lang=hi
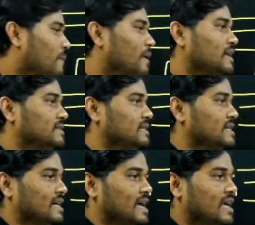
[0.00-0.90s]
वाली चीज़
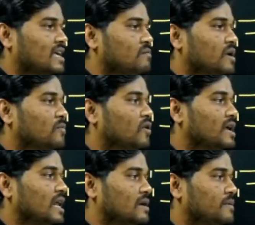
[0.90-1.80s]
आ जाएगी मेमोरी
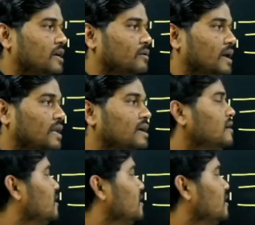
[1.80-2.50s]
एलिमेंट वाली